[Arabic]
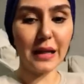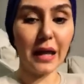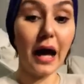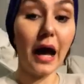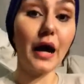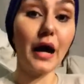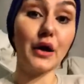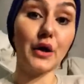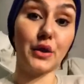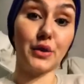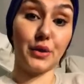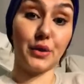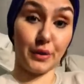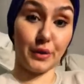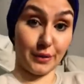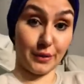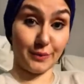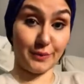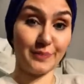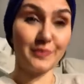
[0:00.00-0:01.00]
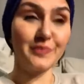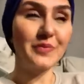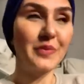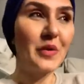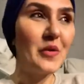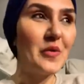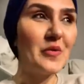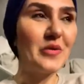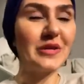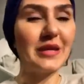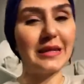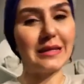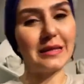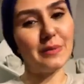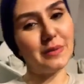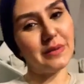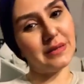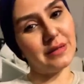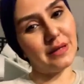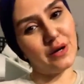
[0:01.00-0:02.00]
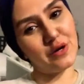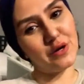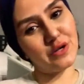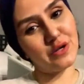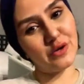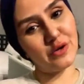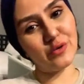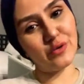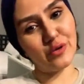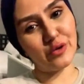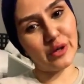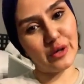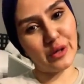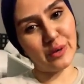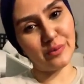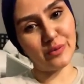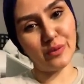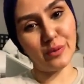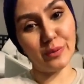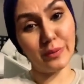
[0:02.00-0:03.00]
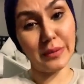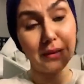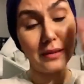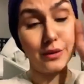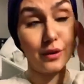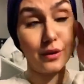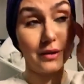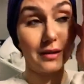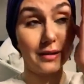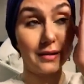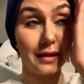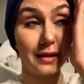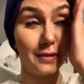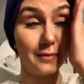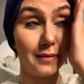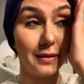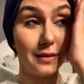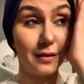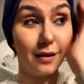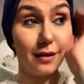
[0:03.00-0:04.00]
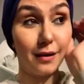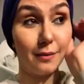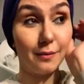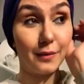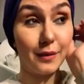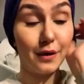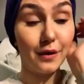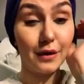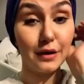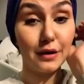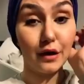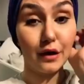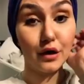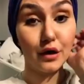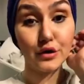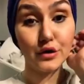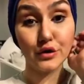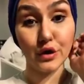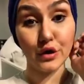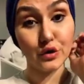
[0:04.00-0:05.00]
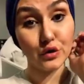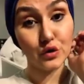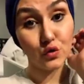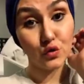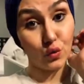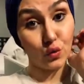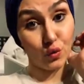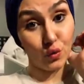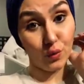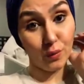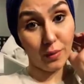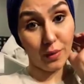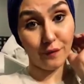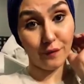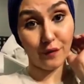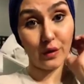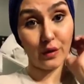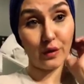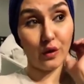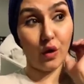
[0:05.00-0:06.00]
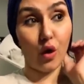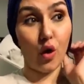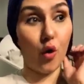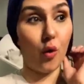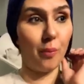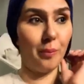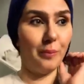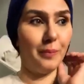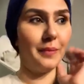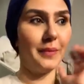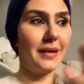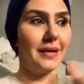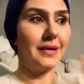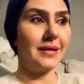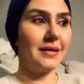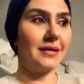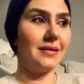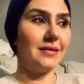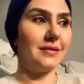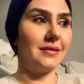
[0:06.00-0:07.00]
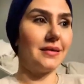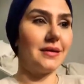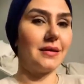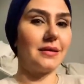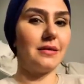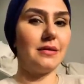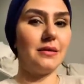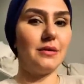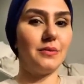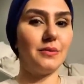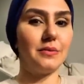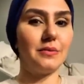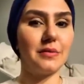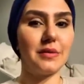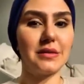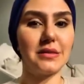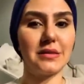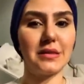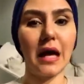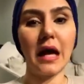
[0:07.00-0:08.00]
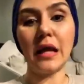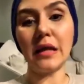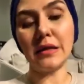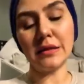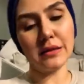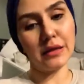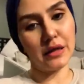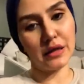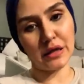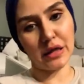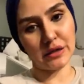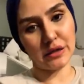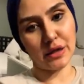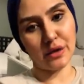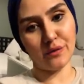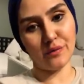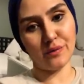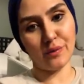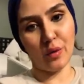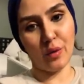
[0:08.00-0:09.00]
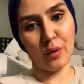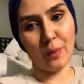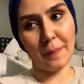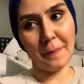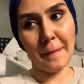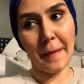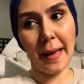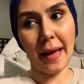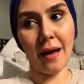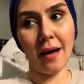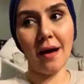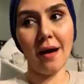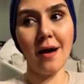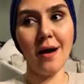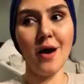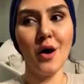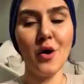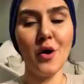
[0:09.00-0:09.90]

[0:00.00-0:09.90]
الاكثر وترتيب النهارده انتوا اللي طلبتوه مني وهنتكلم الابراج الاكثر صعوبه في الحب يعني مش سهل ان هي تعترف بحبها